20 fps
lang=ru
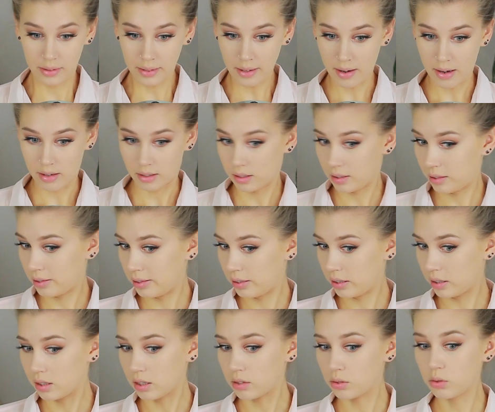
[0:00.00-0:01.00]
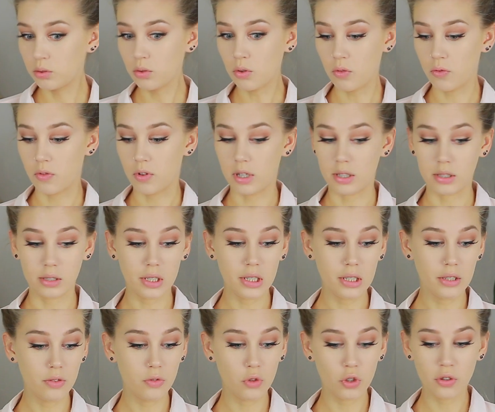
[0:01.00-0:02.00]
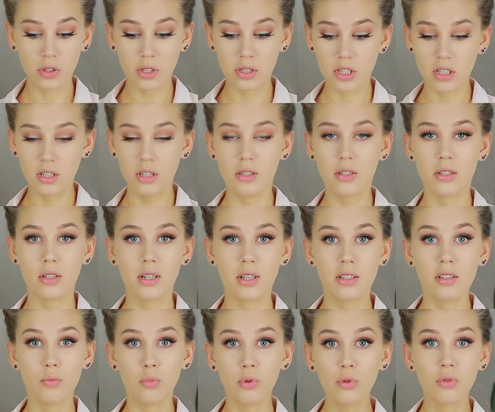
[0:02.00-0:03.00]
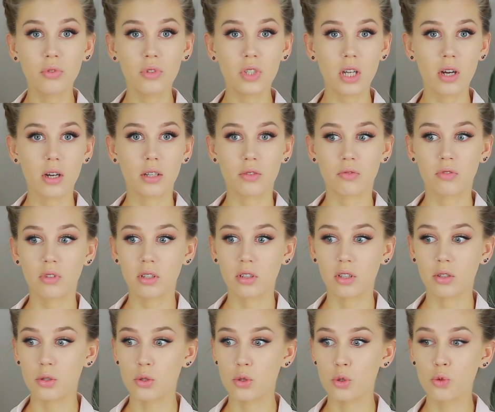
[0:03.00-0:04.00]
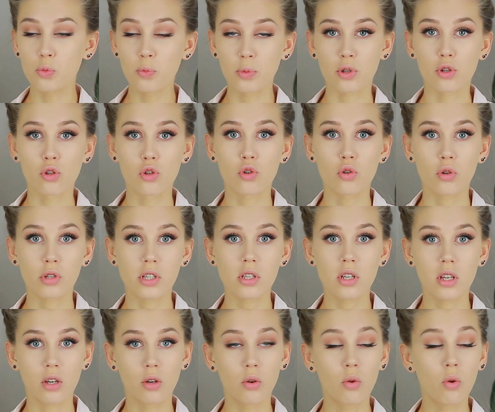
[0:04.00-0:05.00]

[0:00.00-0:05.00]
Так, готово. И, девчонки, знаете, я не буду делать вот этот супер жесткий